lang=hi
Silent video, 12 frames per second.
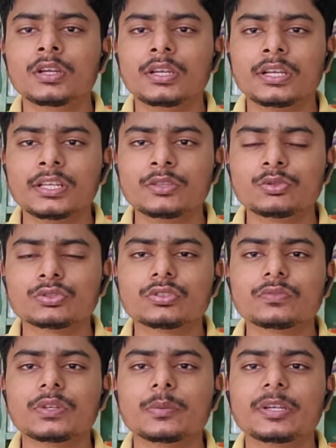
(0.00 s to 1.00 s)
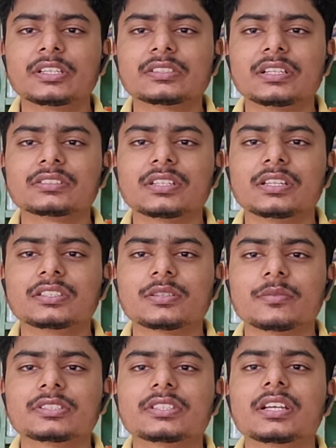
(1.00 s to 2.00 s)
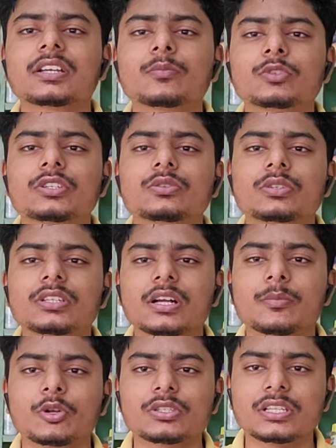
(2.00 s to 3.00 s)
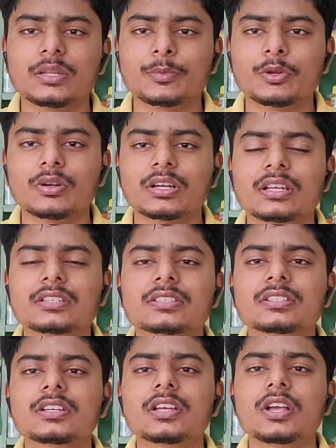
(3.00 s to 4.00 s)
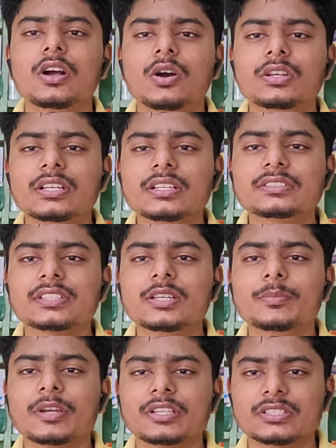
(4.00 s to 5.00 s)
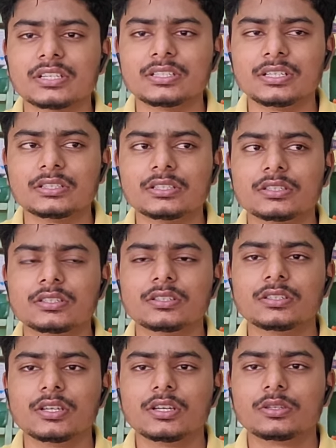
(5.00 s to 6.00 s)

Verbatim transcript: लेकिन दोस्तों फिर भी किसान साथी समझते हैं कि मुझे यूरिया का बहुत ज़्यादा प्रयोग करना चाहिए और यहीं से ही परेशानी आ जाती है